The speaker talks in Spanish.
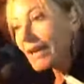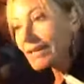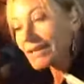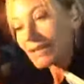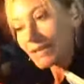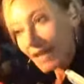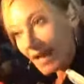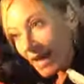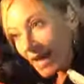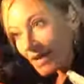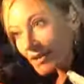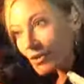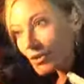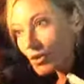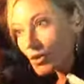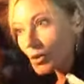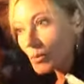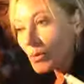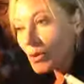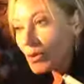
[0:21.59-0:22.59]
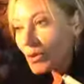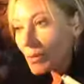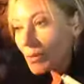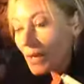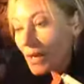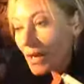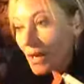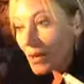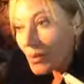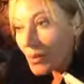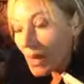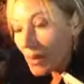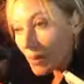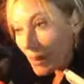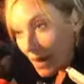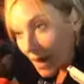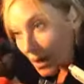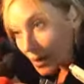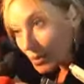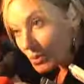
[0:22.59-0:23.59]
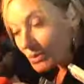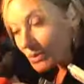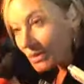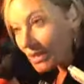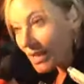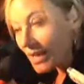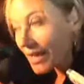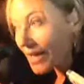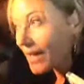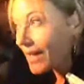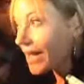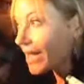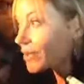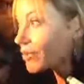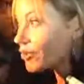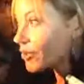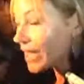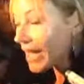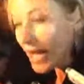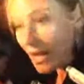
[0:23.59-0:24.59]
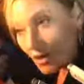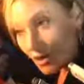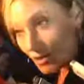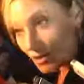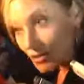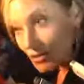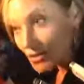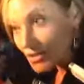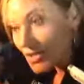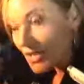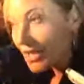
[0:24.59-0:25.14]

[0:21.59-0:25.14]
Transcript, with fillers: cantando, pero también hay una pauta, hay horarios.